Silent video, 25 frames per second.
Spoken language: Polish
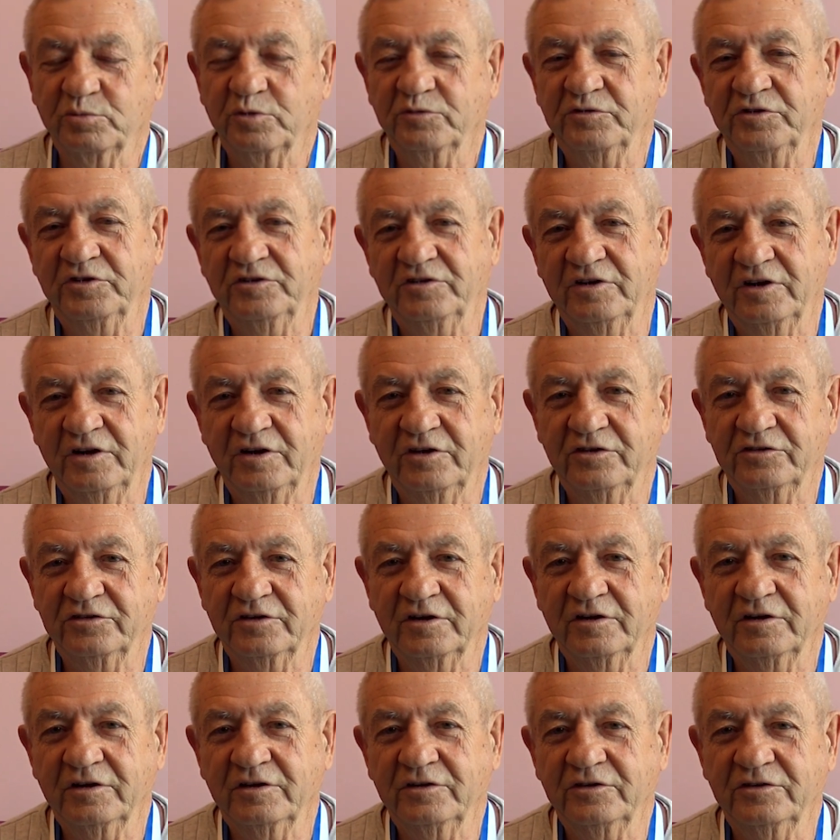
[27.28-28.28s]
powiedzieli,
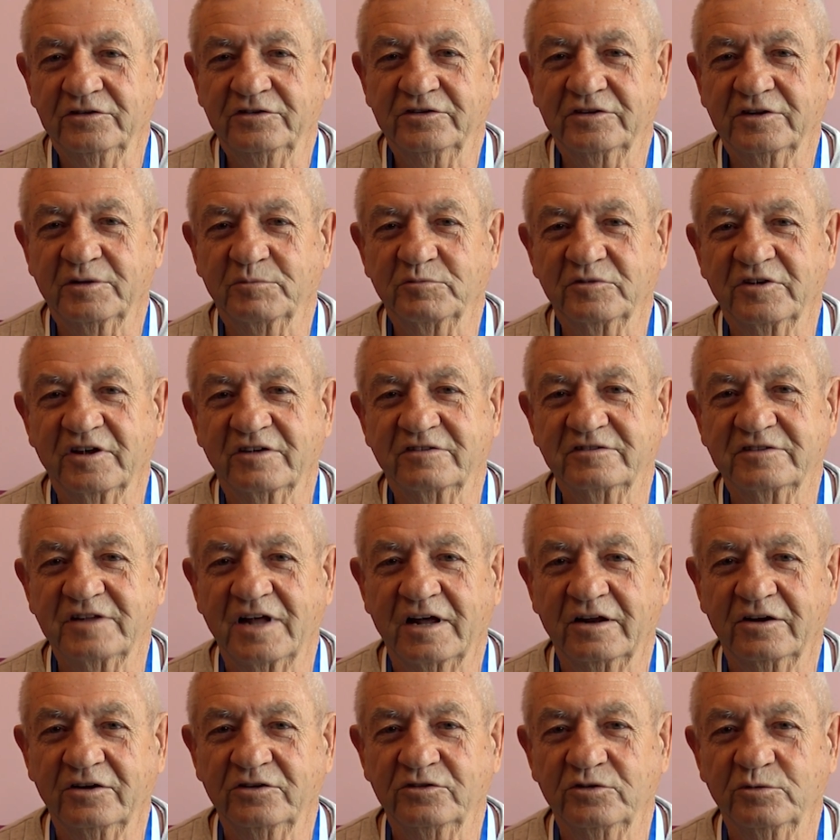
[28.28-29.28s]
że jestem za
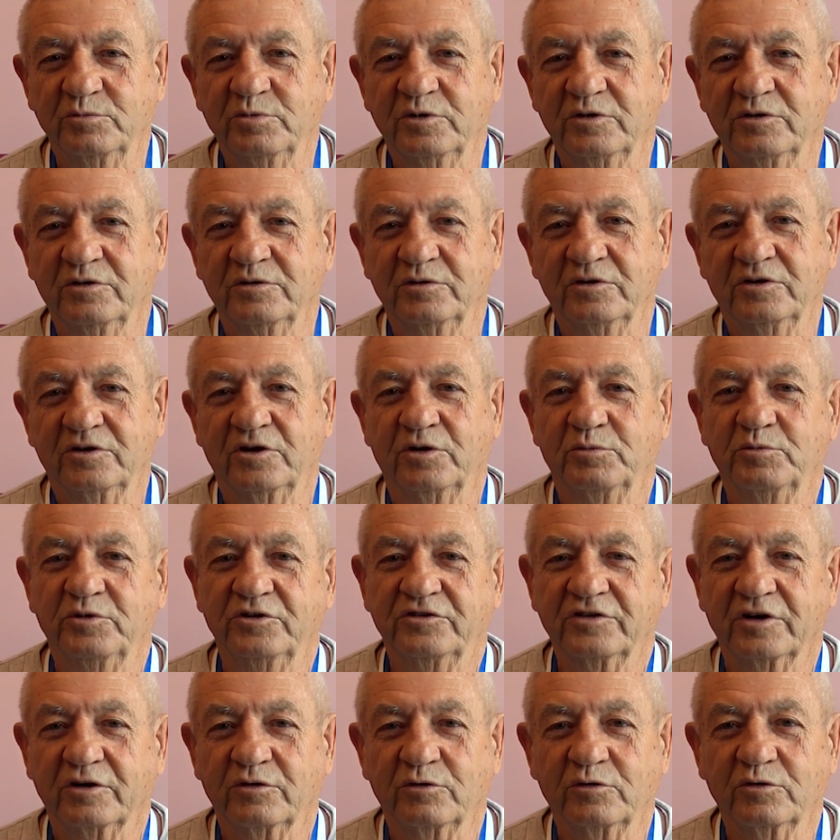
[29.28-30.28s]
stary, żeby
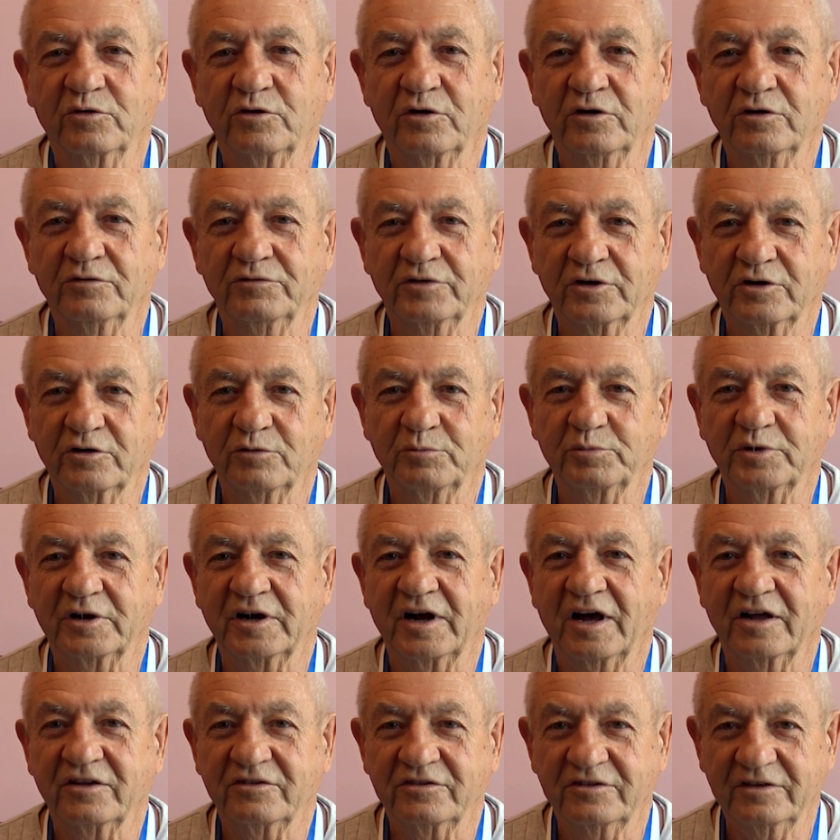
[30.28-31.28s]
robić jakąkolwiek
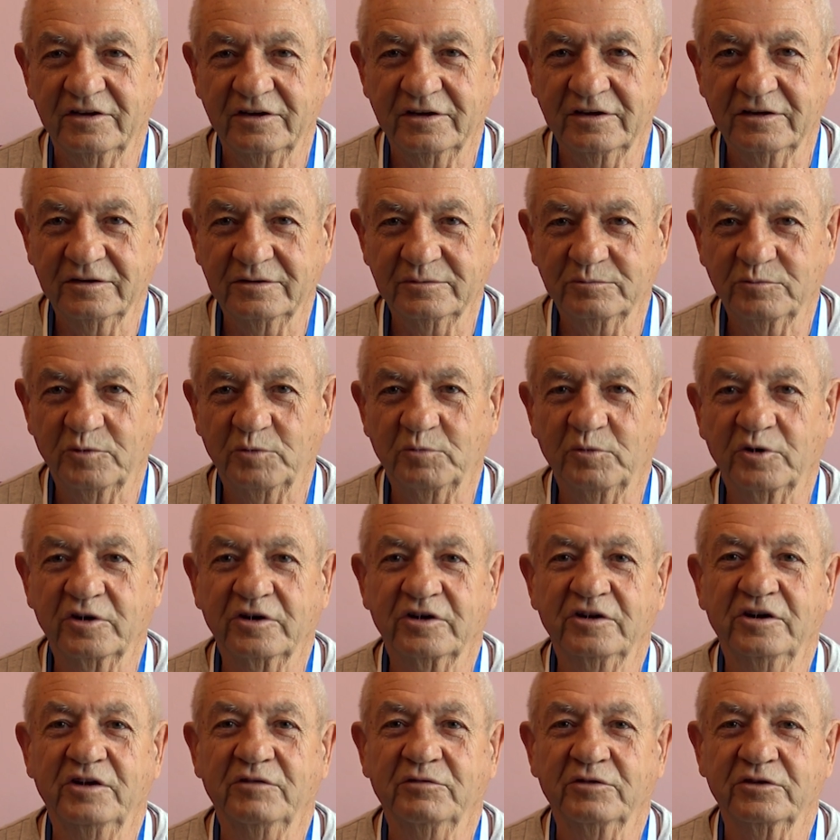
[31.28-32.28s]
operację, bo
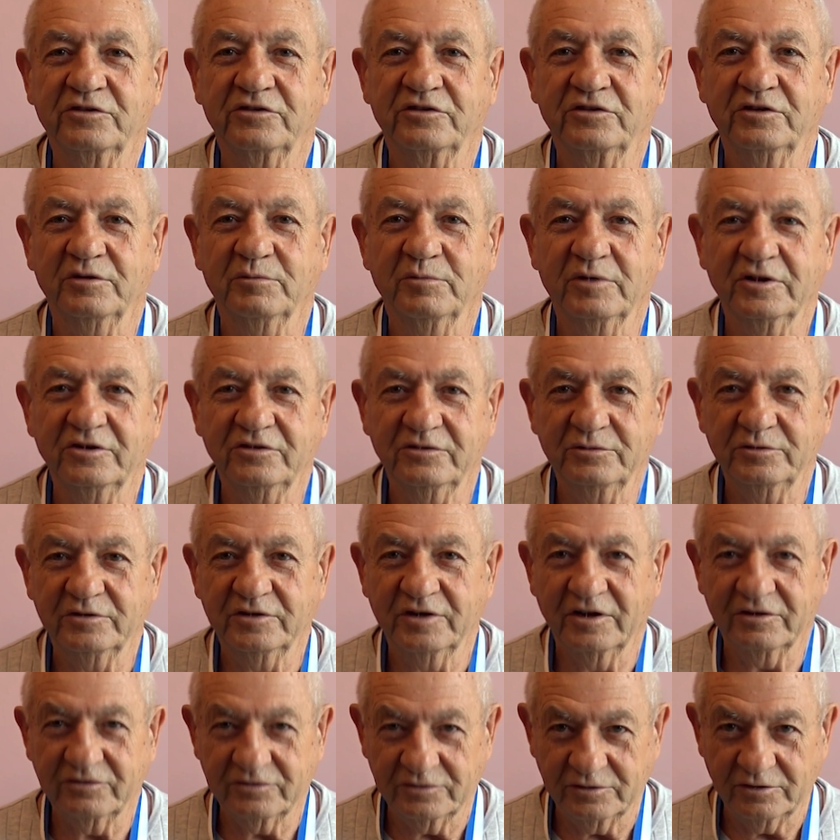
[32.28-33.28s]
mogę nie wytrzymać
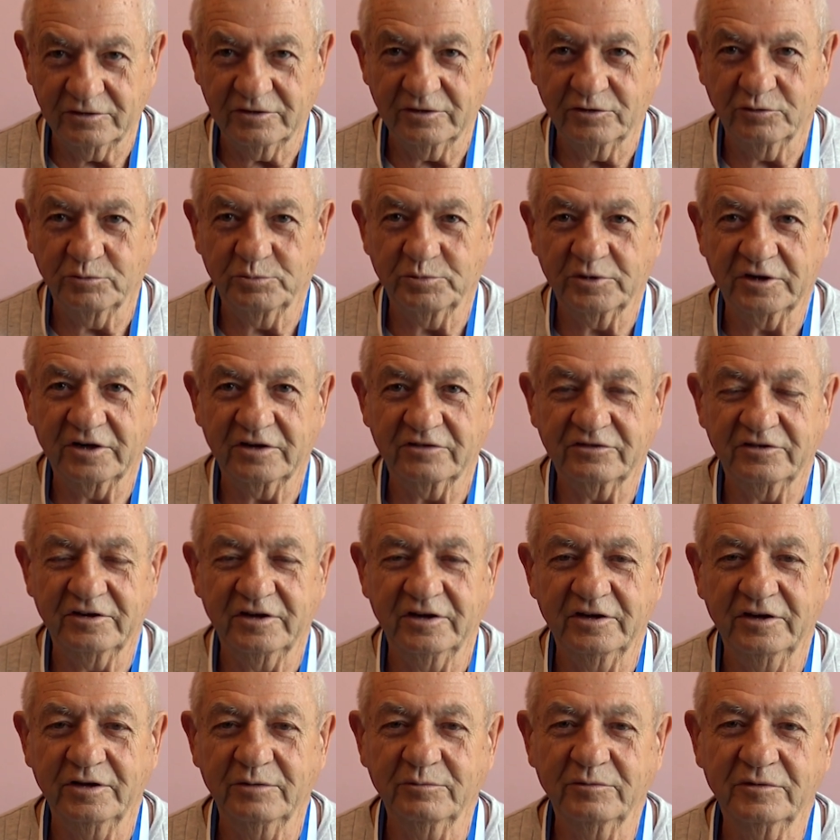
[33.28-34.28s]
na stole
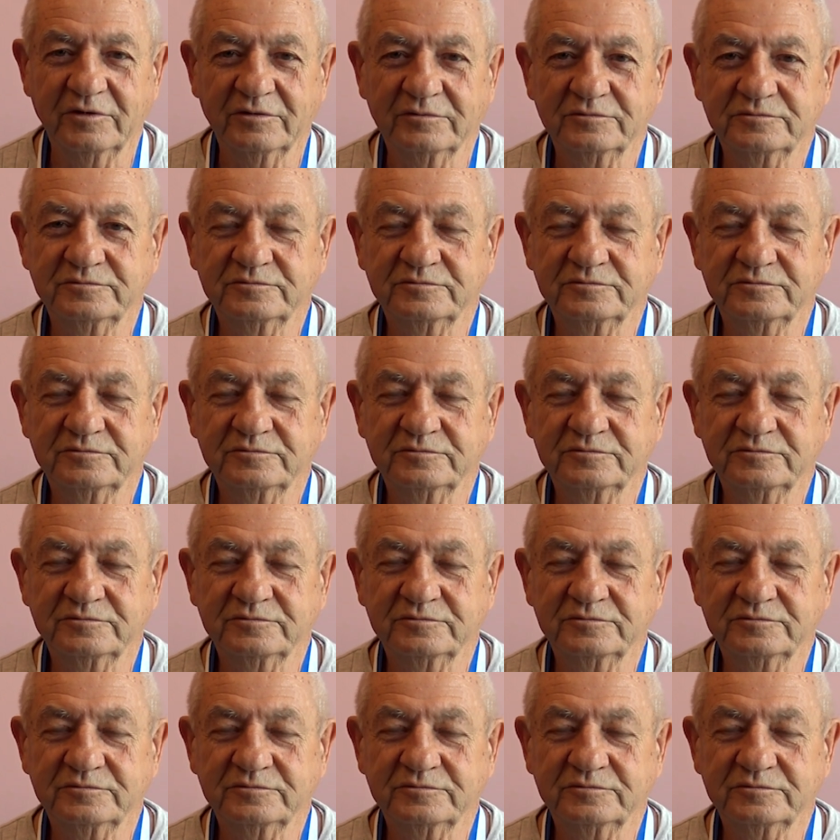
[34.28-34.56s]
operacyjnym